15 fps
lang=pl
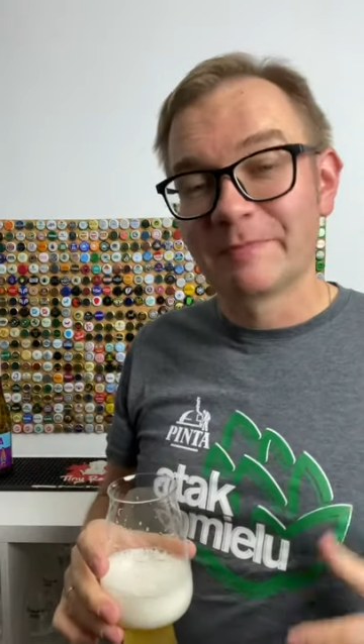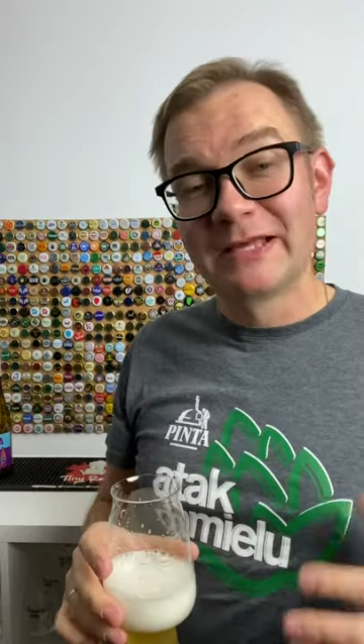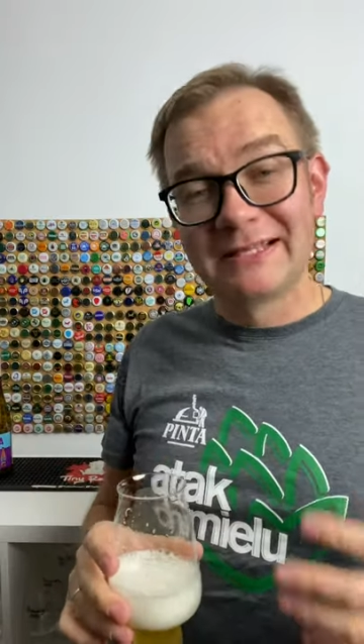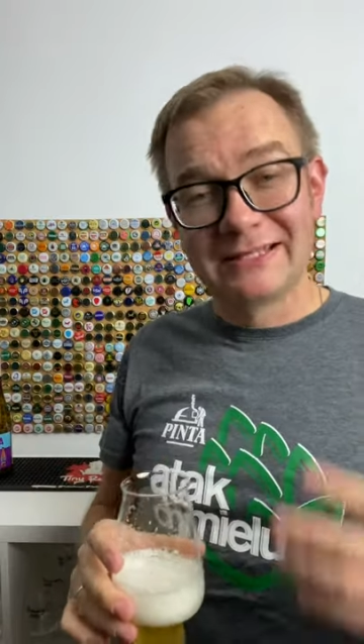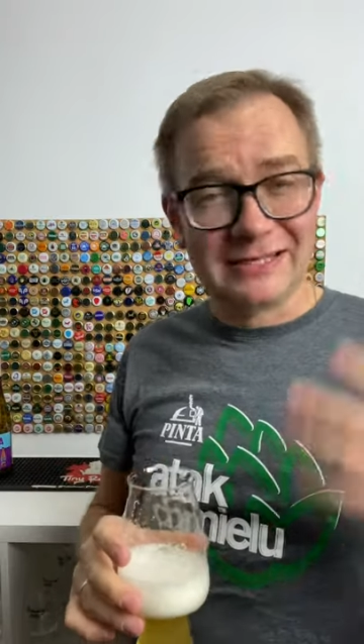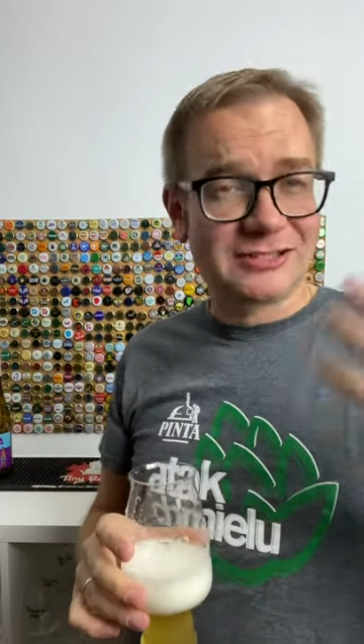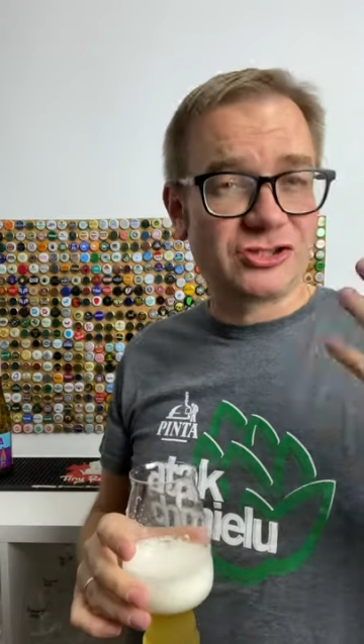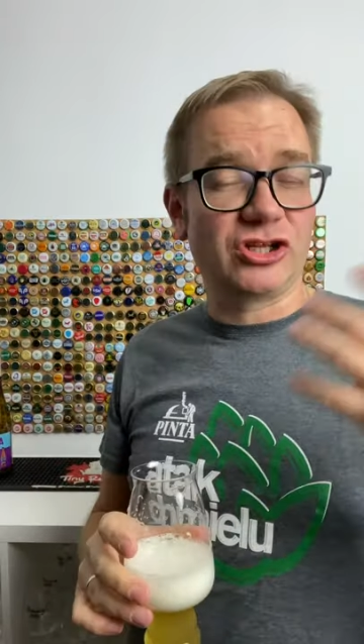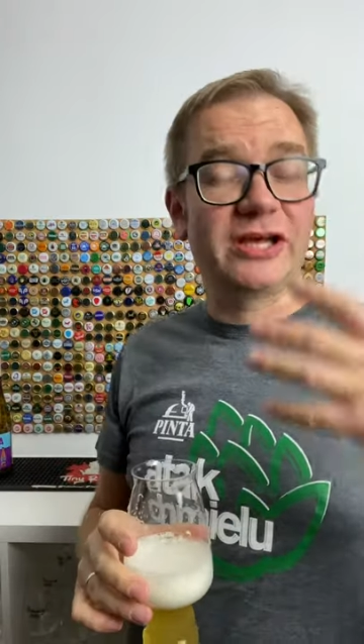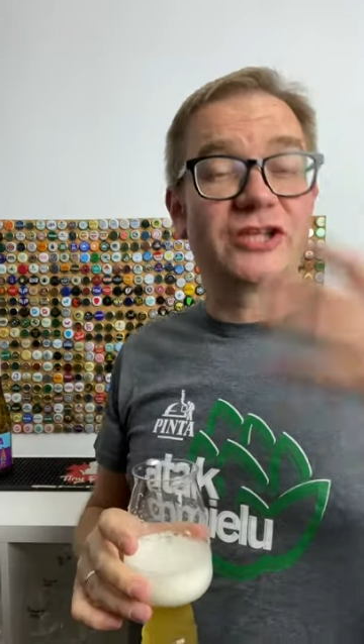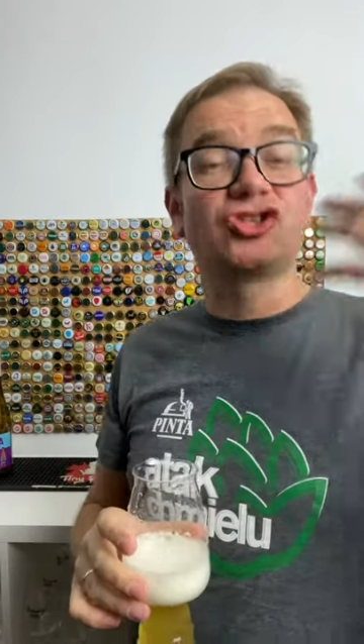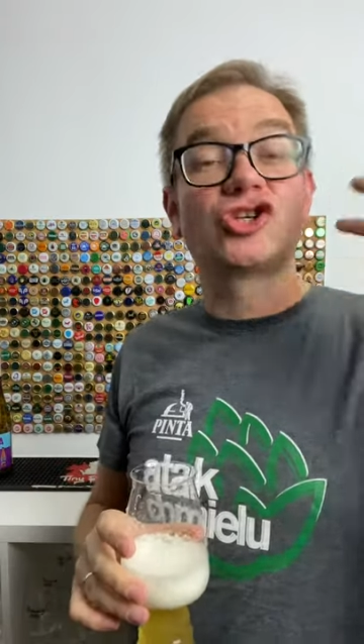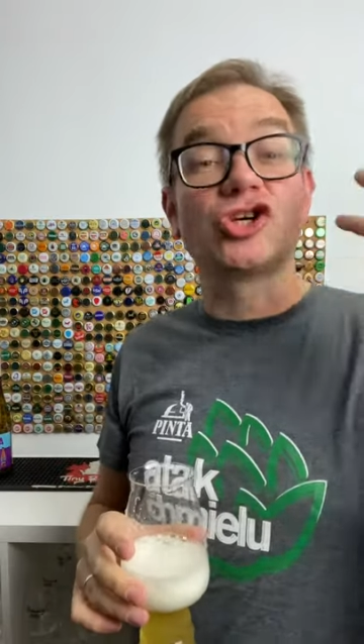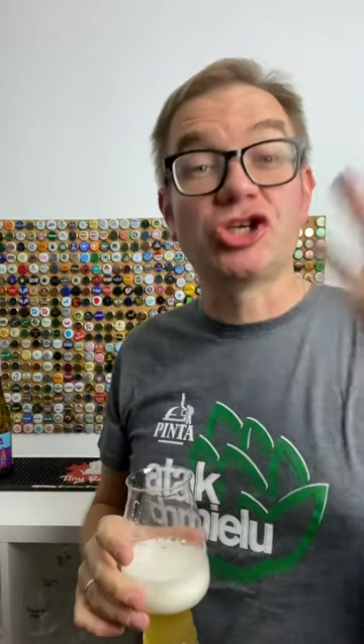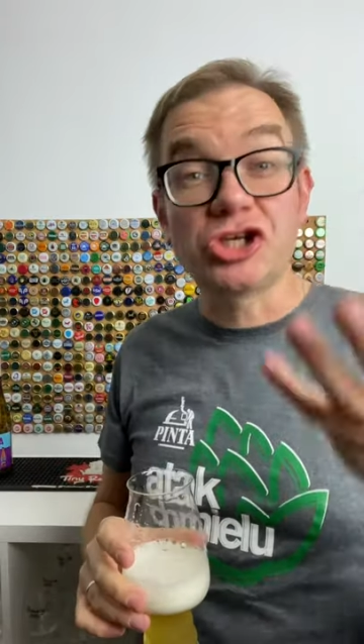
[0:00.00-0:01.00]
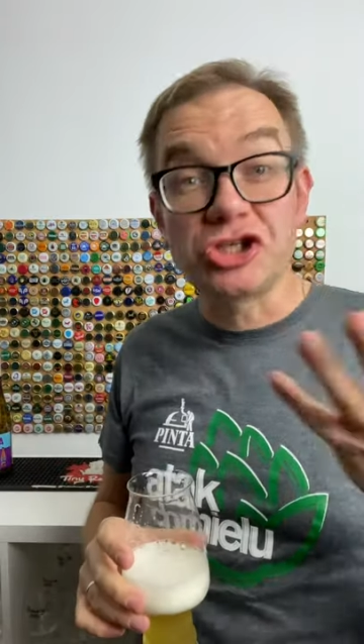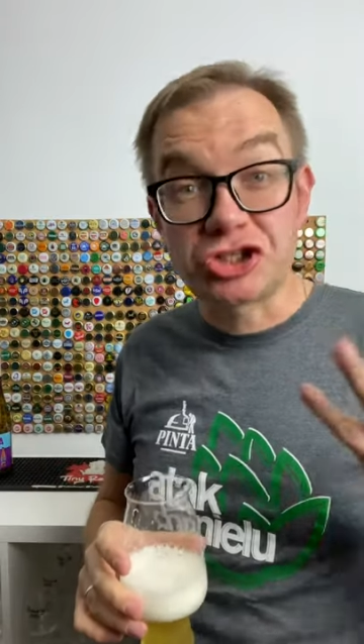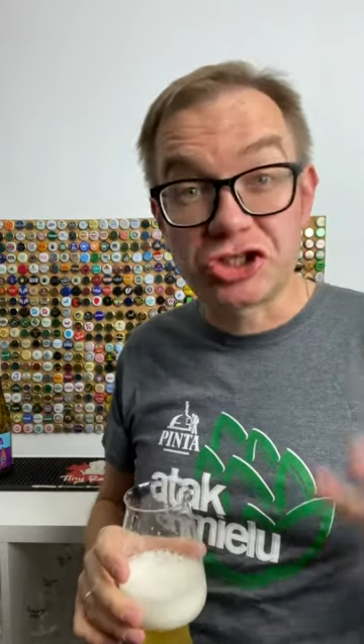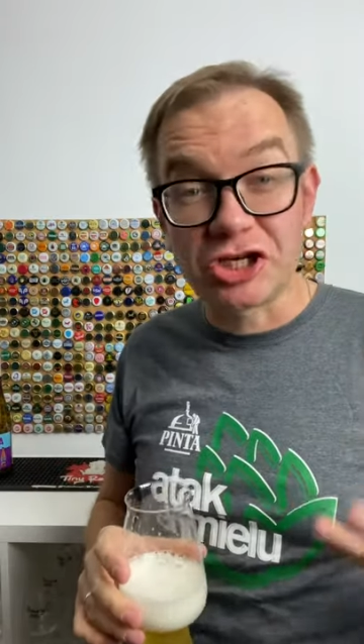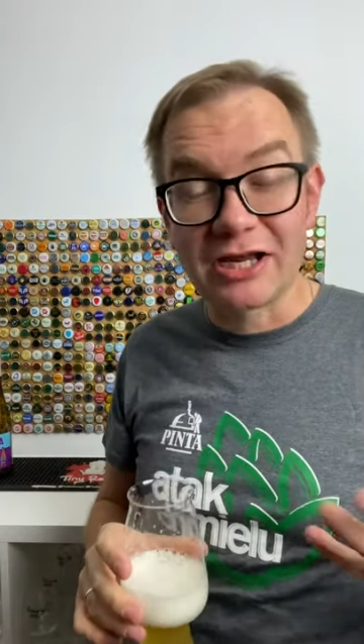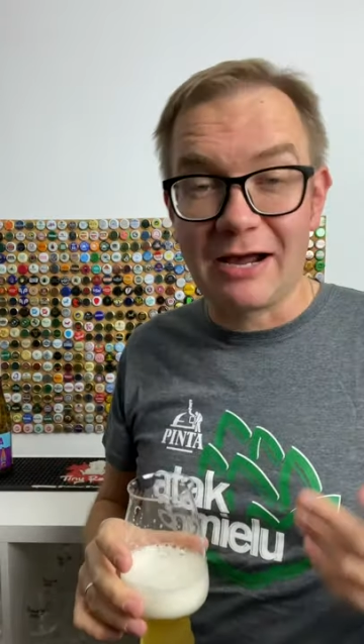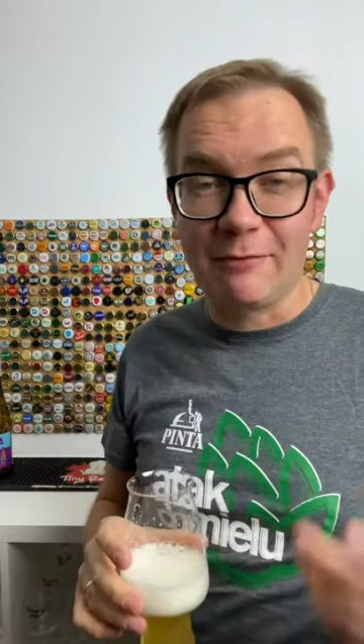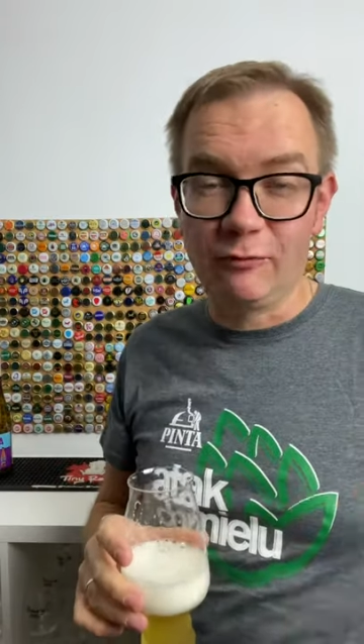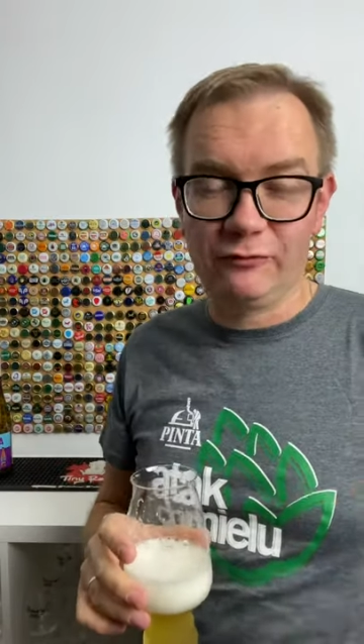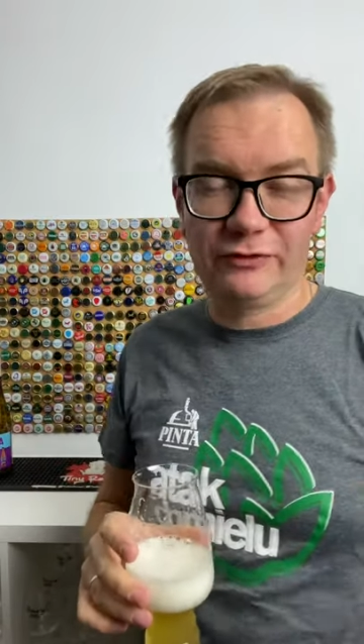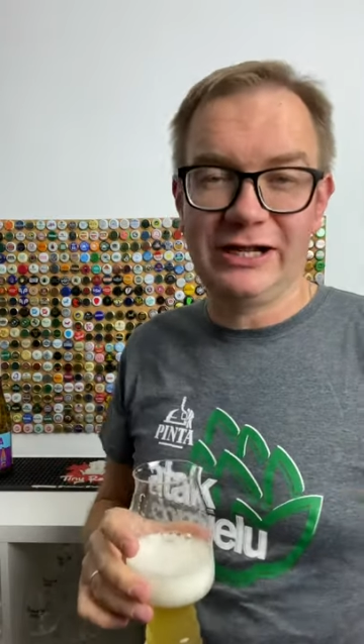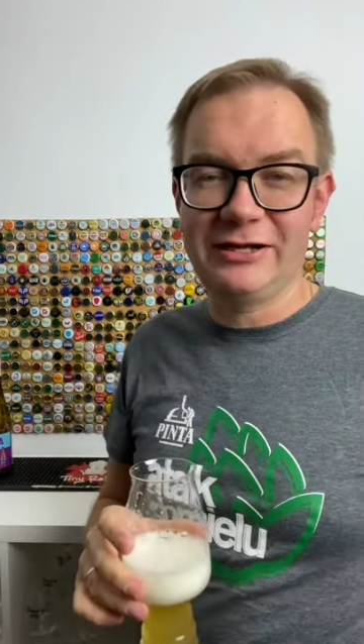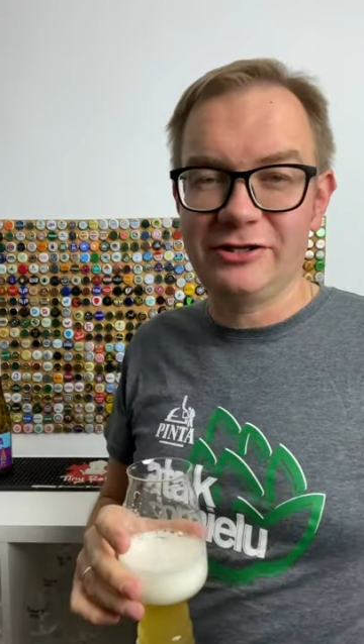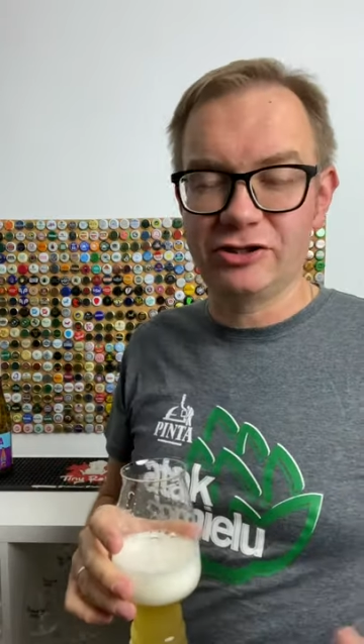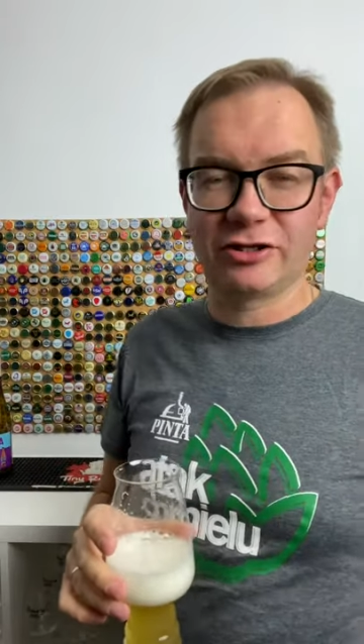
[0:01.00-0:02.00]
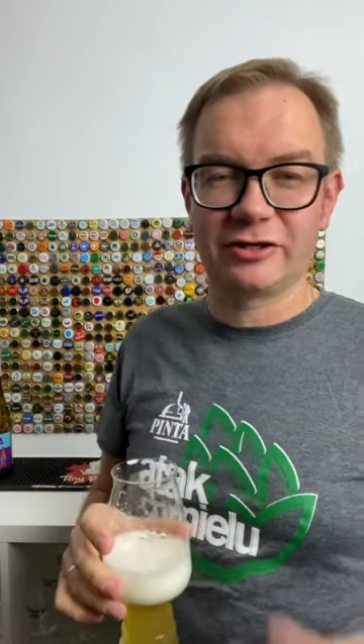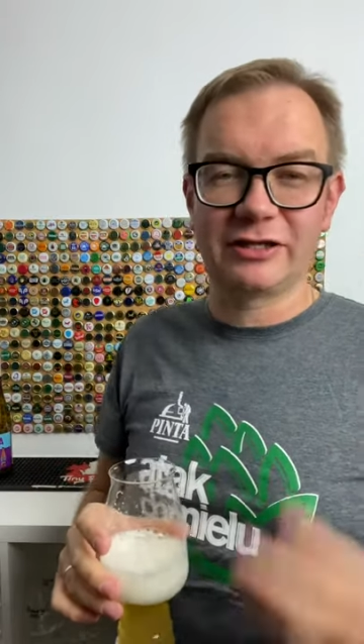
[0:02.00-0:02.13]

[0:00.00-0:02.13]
Teraz się nawet 30 gramów na litr